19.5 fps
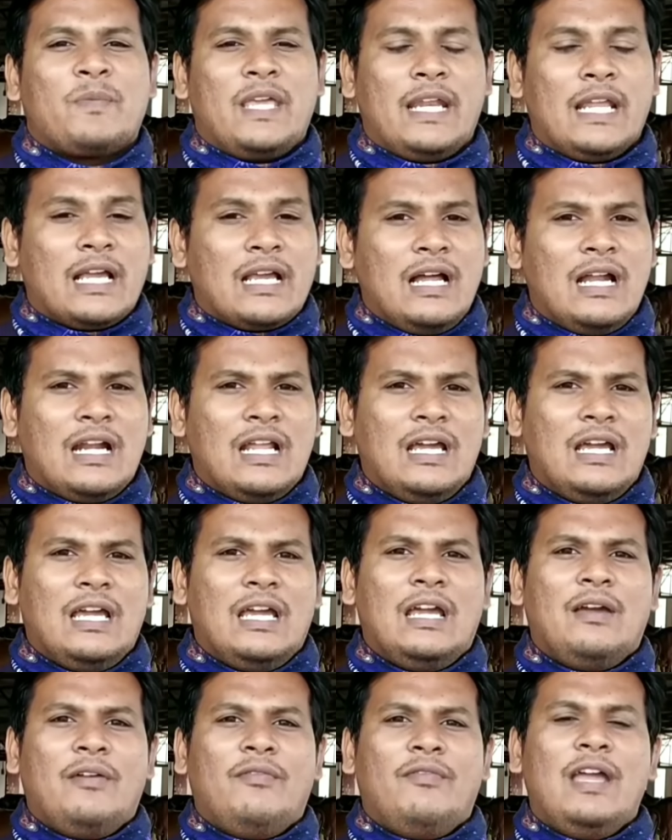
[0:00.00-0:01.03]
எனக்கான
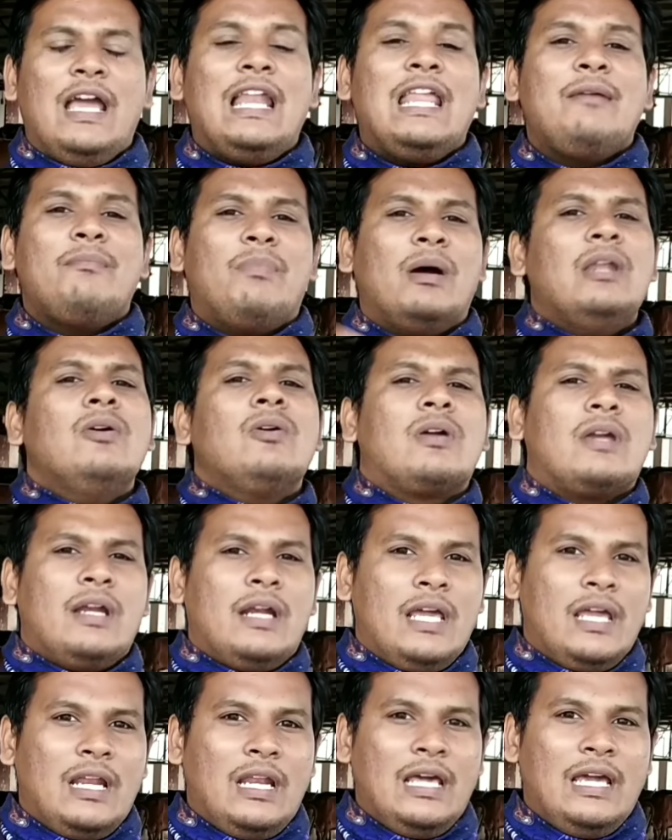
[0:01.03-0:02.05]
வேலை பலுக்கு
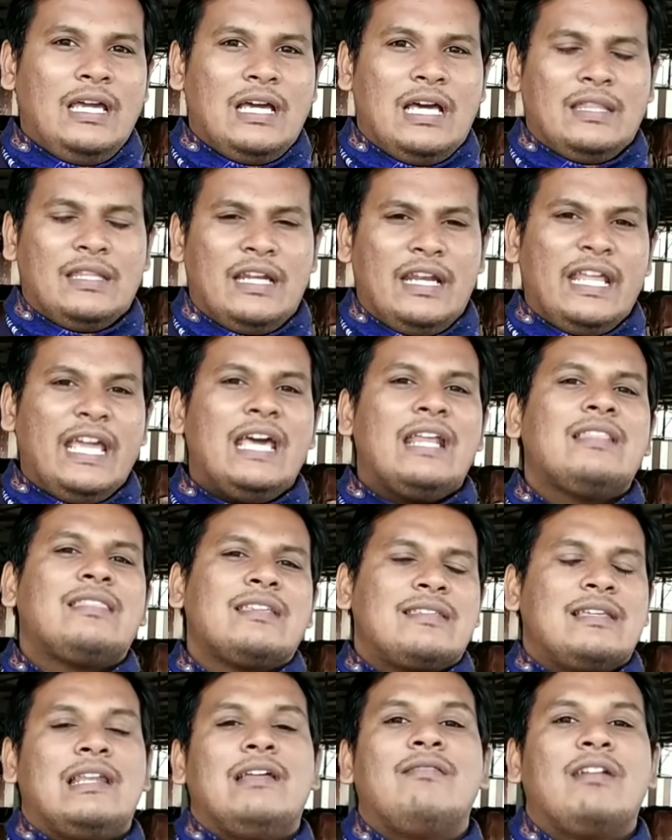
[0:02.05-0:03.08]
இடையில அந்த
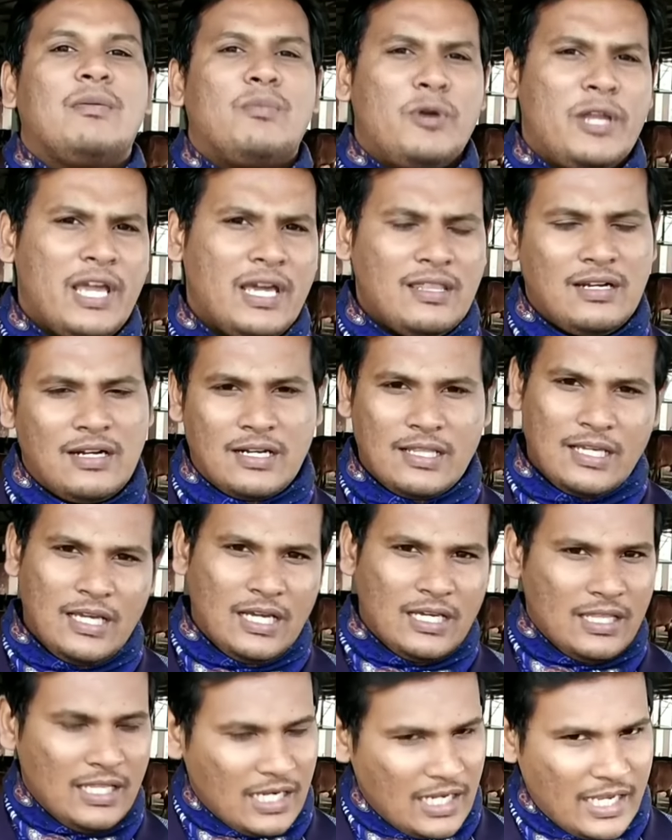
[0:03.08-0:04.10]
நேரத்தை செலவிட
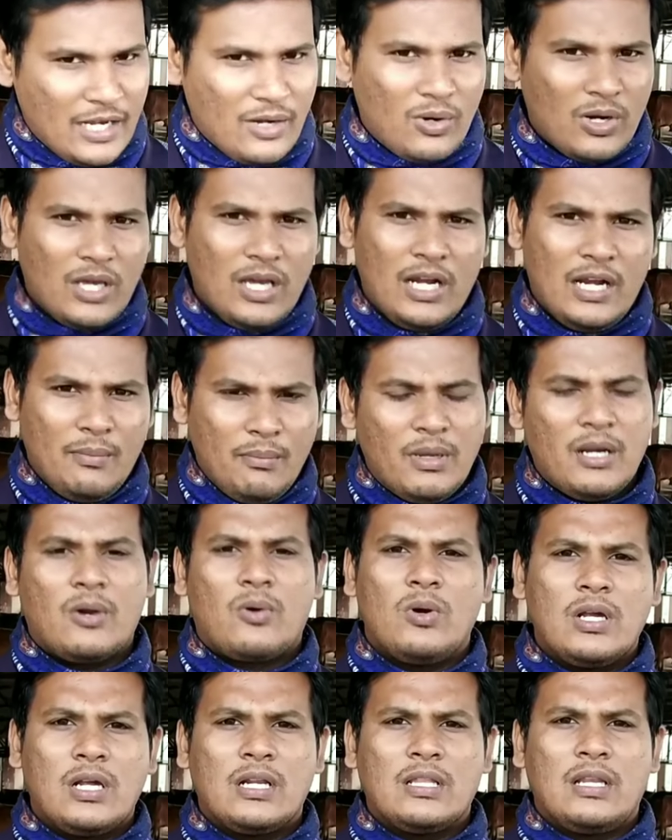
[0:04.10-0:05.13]
முடியாதுன்றதுக்காக தான் நான் என்னோட நம்பரை
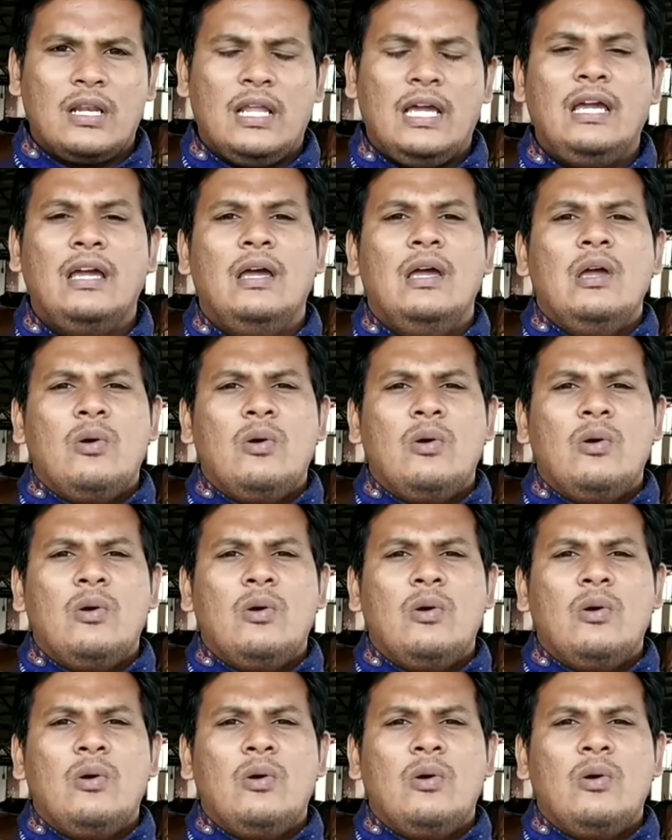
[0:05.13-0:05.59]
கொடுக்கறது இல்ல